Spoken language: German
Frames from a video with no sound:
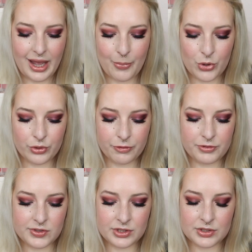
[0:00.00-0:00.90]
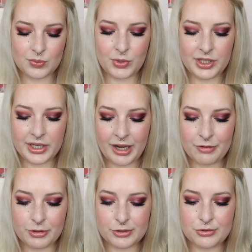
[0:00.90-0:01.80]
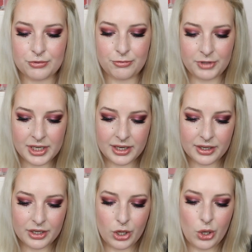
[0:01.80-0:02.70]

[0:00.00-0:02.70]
Aber irgendwie irgendwie sind es mir hier einfach zu viele.